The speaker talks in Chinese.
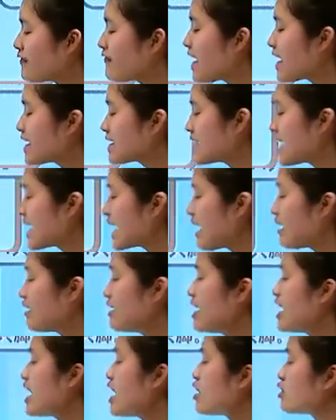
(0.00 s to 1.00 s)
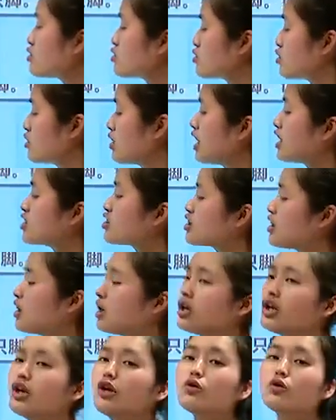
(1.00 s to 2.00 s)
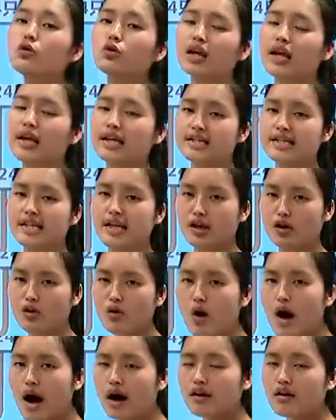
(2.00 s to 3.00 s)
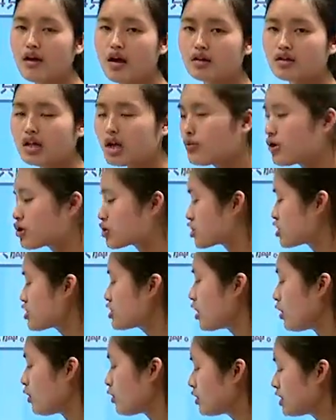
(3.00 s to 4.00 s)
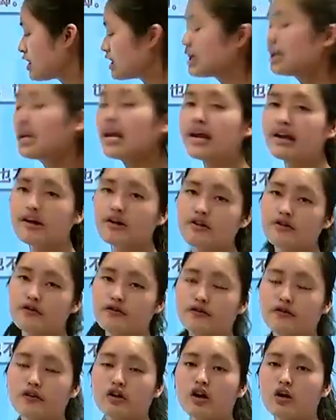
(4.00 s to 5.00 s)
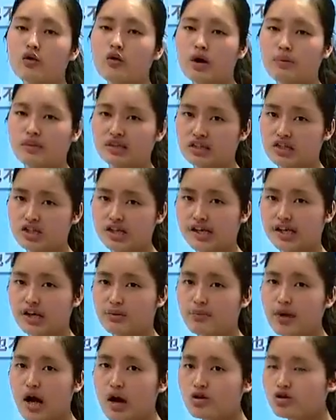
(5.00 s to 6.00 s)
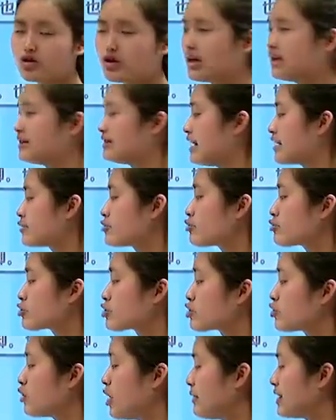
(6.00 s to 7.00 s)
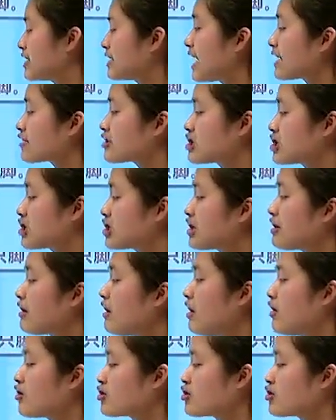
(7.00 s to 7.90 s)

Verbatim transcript: 们发现呀，列举了这六类情况，那么只有一类符合我们的这个标准，那就是我们当鸡